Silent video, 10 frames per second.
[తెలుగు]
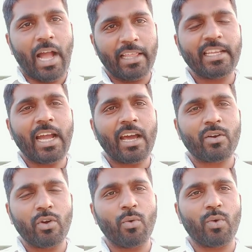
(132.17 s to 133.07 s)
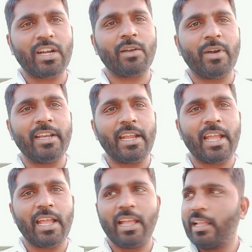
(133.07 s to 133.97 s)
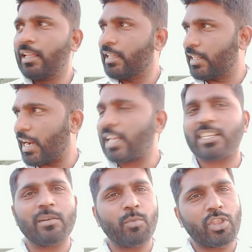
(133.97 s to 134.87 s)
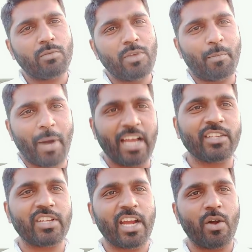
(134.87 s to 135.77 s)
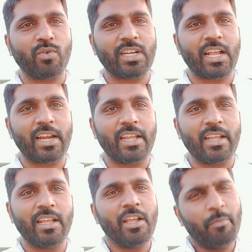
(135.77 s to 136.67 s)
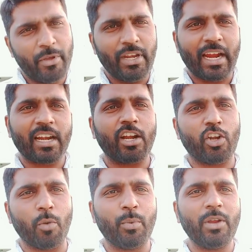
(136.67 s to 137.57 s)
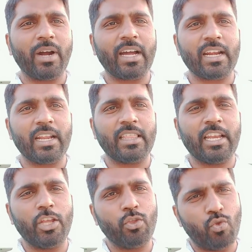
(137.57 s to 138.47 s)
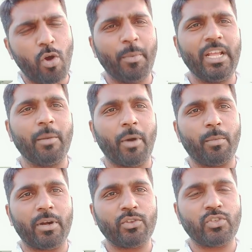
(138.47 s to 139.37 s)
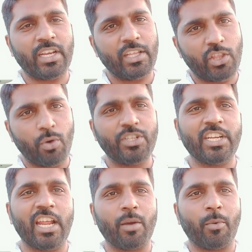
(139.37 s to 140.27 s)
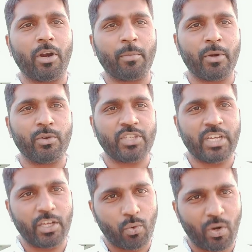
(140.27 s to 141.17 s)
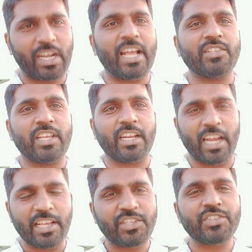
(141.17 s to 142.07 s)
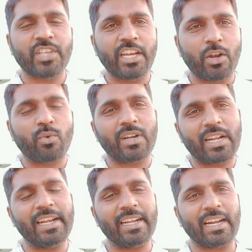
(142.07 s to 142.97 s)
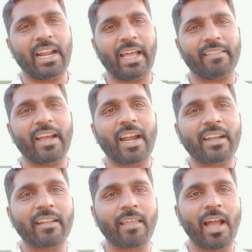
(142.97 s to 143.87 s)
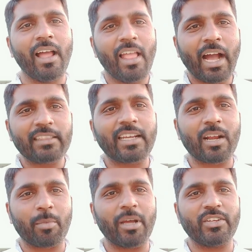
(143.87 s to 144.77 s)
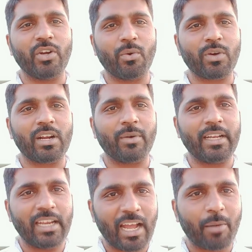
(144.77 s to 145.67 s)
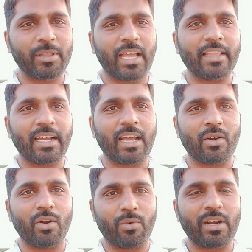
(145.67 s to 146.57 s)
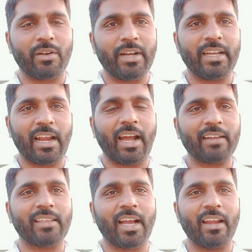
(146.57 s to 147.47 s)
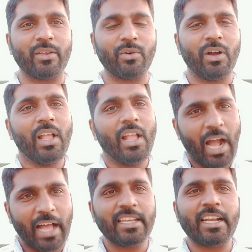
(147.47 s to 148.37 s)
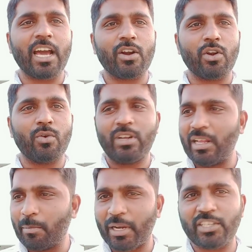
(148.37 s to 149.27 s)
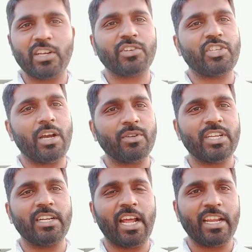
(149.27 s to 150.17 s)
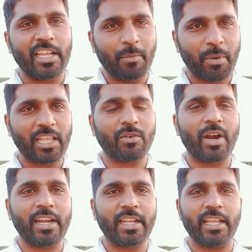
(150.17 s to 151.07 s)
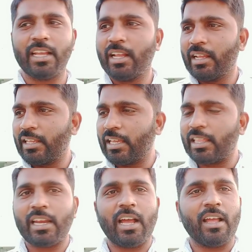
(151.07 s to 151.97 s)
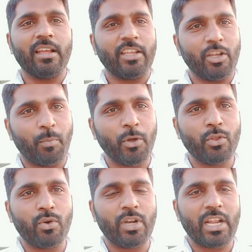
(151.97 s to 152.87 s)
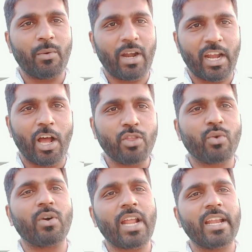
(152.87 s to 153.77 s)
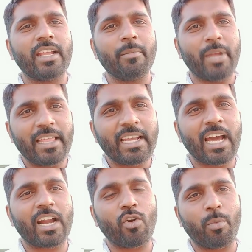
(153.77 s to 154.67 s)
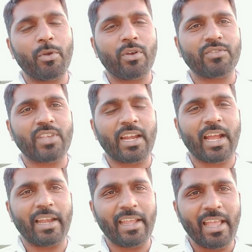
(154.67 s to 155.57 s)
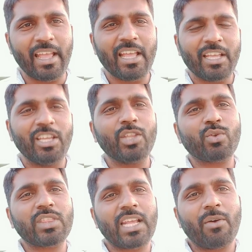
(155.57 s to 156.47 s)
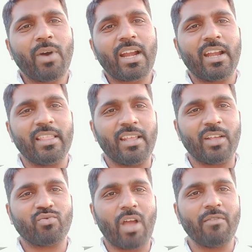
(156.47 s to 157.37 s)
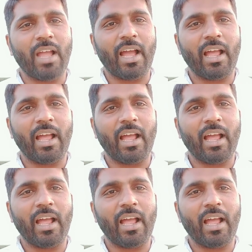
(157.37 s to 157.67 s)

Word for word: అధికారంలో ఉండడం అంటే ఈ రాష్ట్రం మొత్తం మీ బానిసలుగా ఉంటారని మీరు ఎక్కడ డబ్బులు ఇవ్వక్కర్లేదని దోపిడీకి పాల్పడొచ్చని దౌర్జన్యాలకు పాల్పడొచ్చని గోండాయిజానికి లైసెన్స్ అని అనుకుంటారా ఏంటారా నాకు అర్థం కావట్లేదా అధికార పార్టీలో ఉండడం అంటే లేకపోతే అధికారంలో ఉండడం అంటే నాకు అర్థం కాలేదు అధికారంలో ఉంటే ప్రజలకు సేవ చేయడానికి పేదవాడికి ఏదైనా ఇబ్బందులు ఉంటే వాళ్ళని ఆదుకోవడానికి మీ అధికారాన్ని ఉపయోగించాలి కానీ ఈ తొత్తర వారాలేదురా స్వామి